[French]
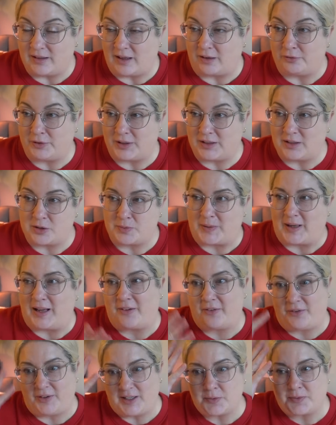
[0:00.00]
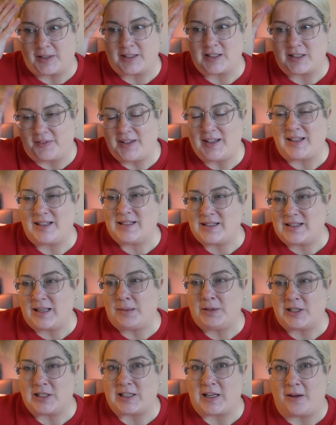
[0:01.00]
En fait, je, en savais qu'il existait,
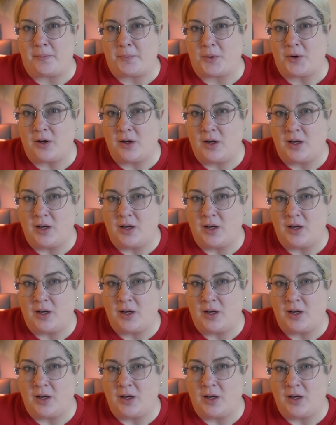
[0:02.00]
mais je savais pas.